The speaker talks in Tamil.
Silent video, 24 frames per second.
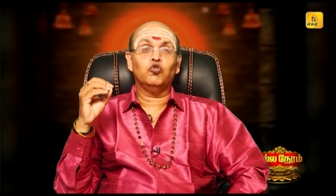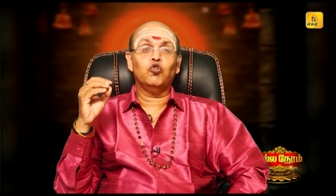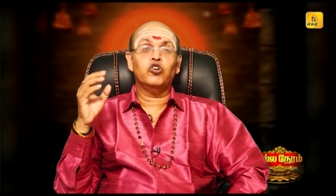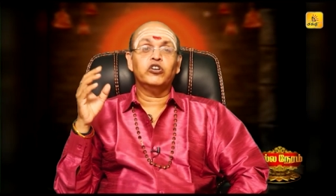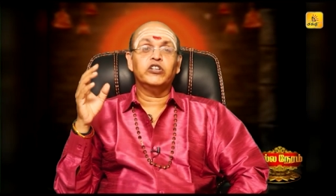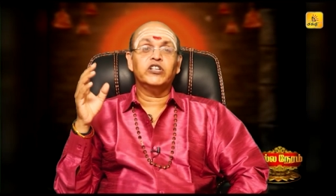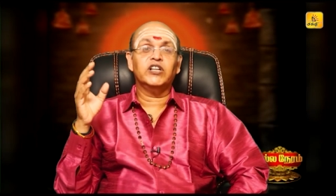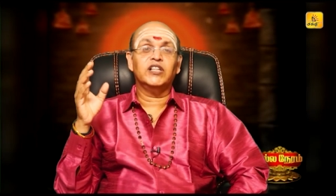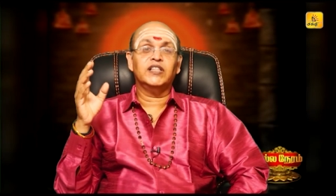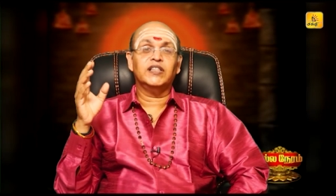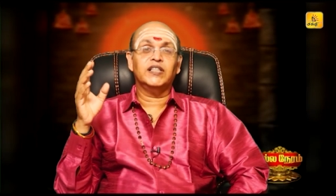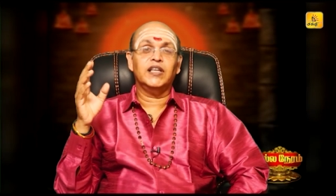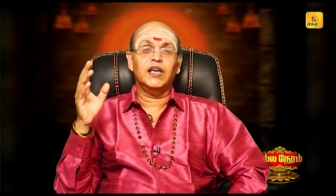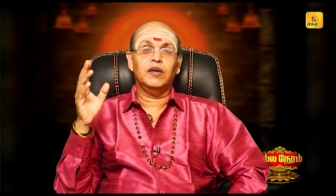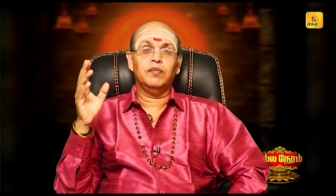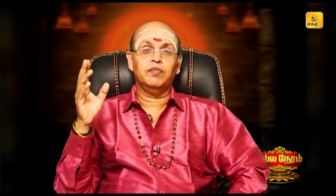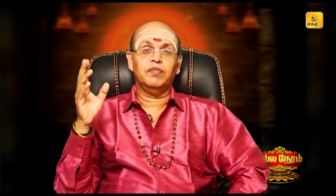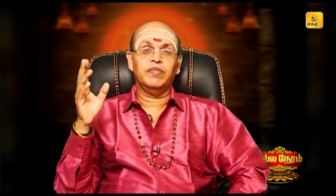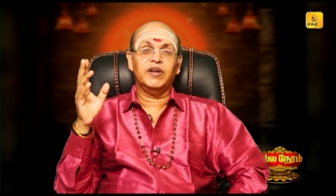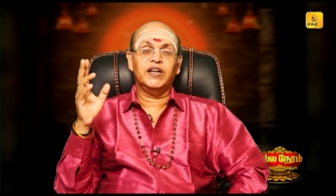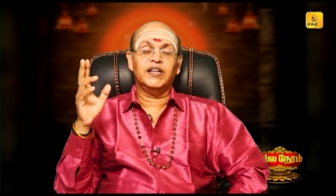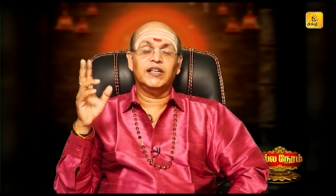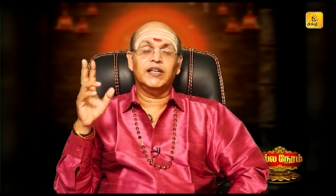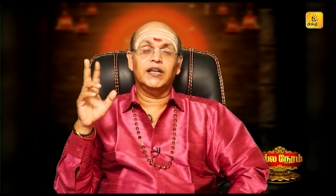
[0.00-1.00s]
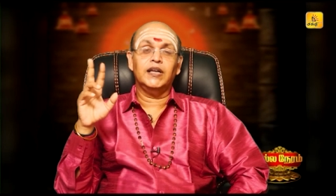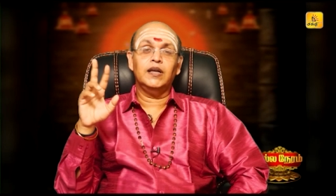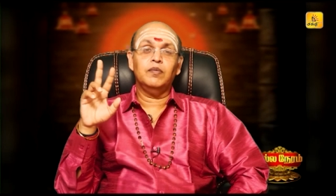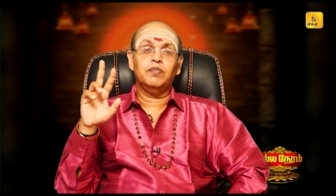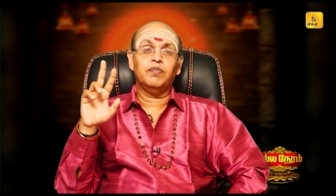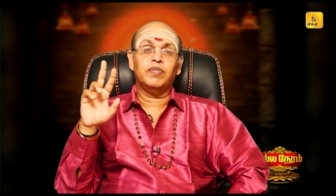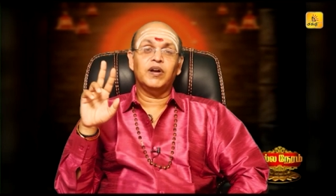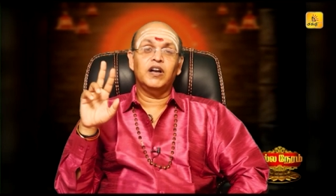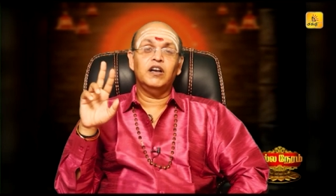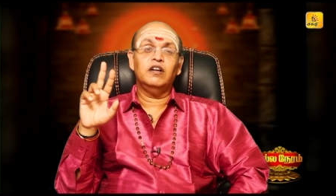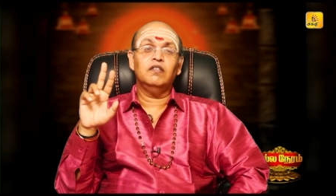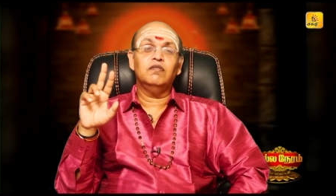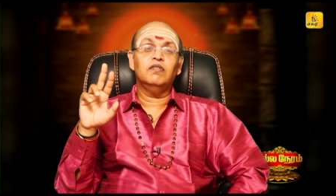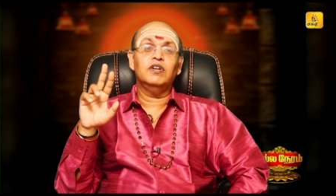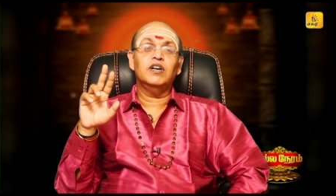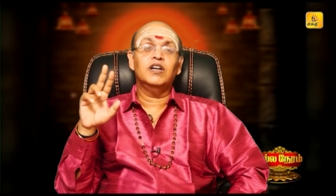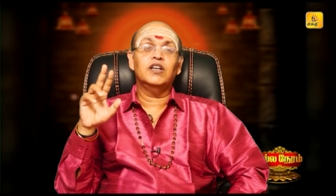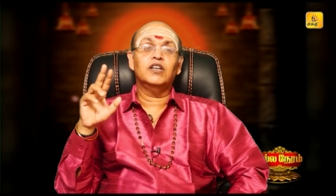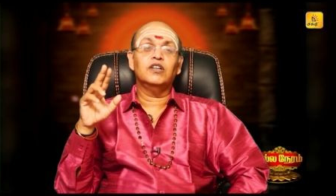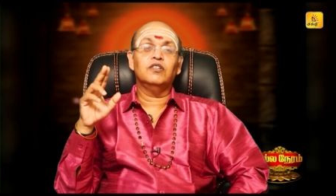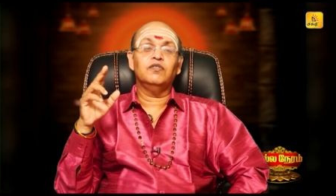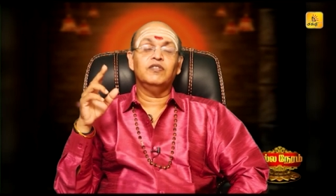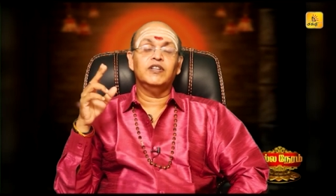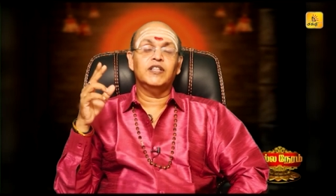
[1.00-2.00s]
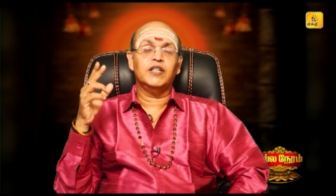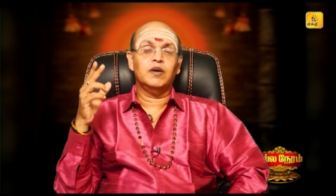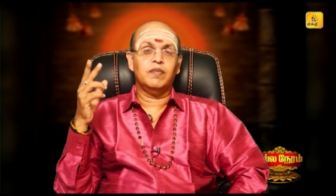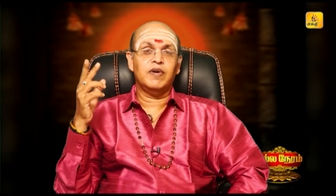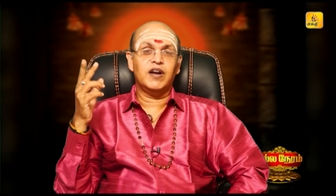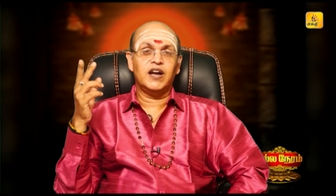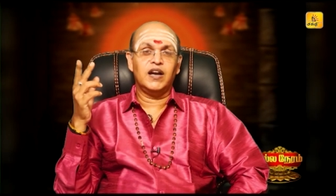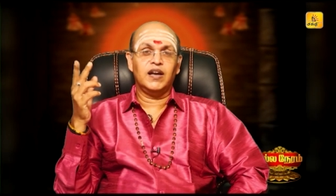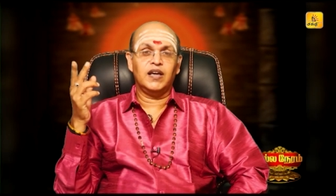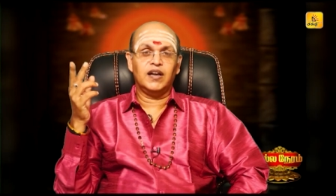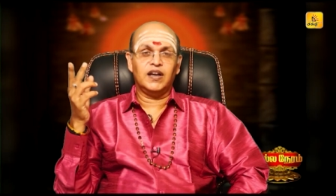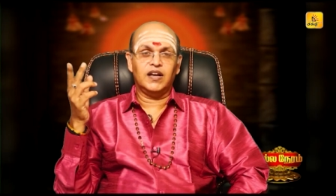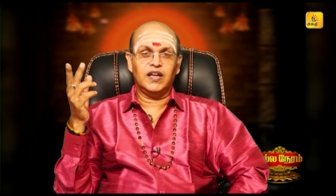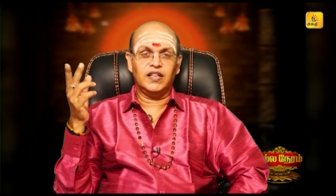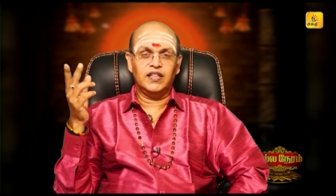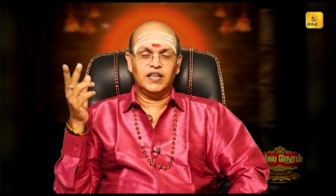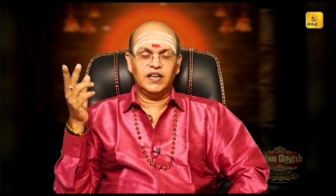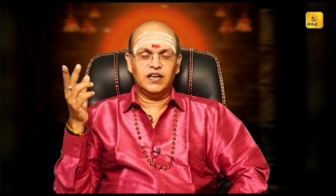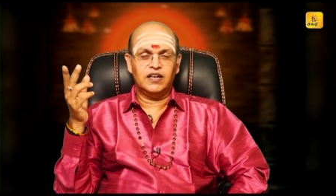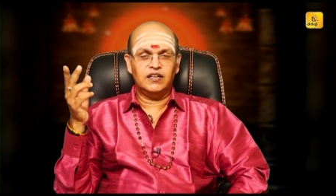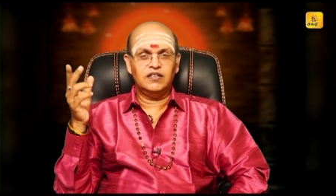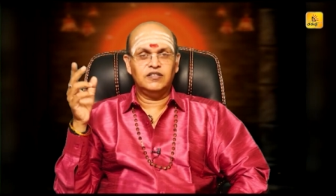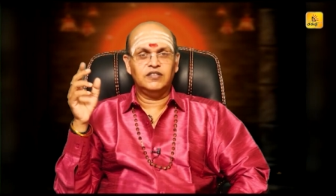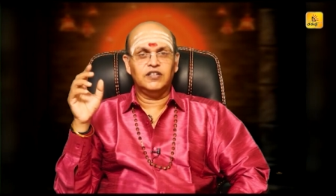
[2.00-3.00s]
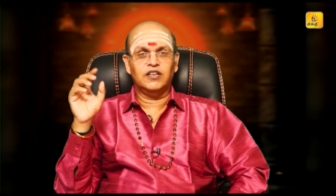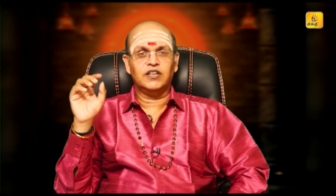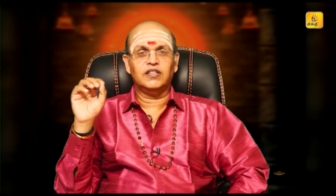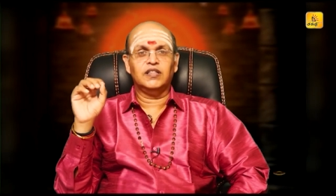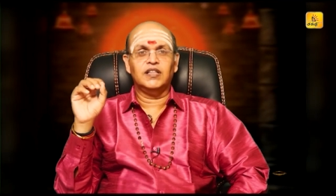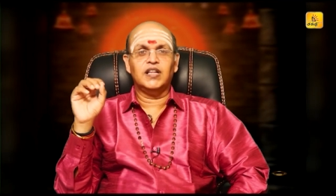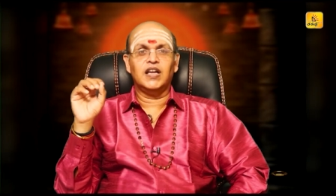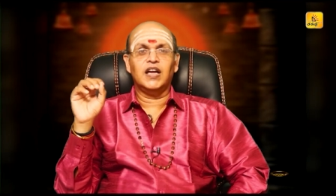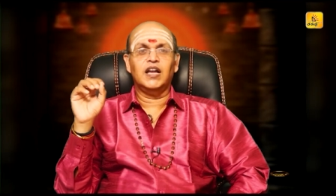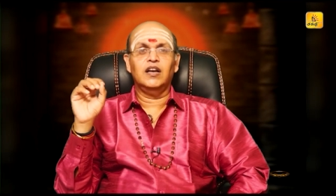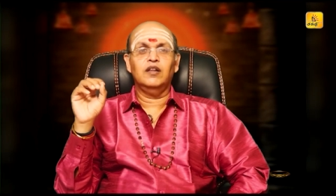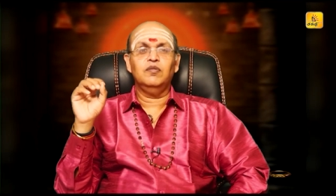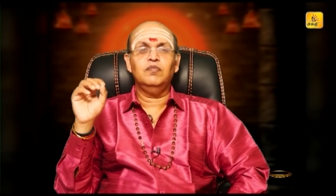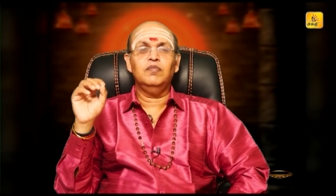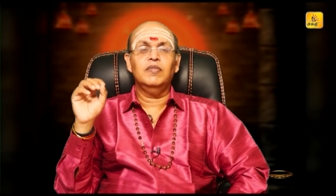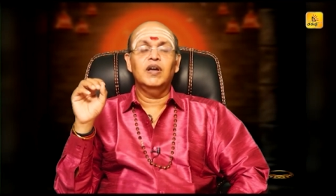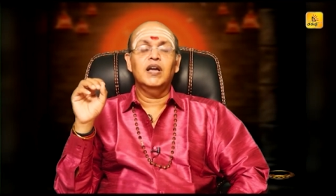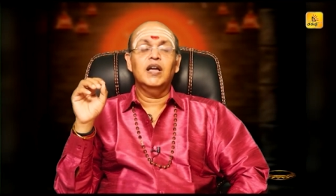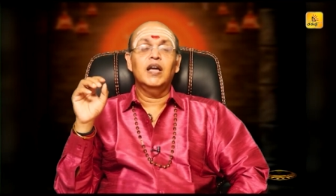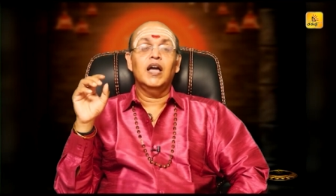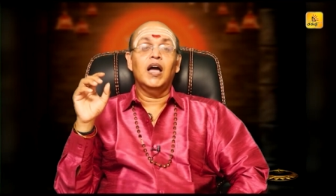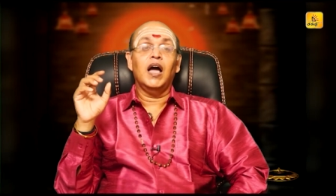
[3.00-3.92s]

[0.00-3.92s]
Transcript: தோற்றத்தை பற்றி பல்வேறு விதமான கதைகள் இருந்தாலும்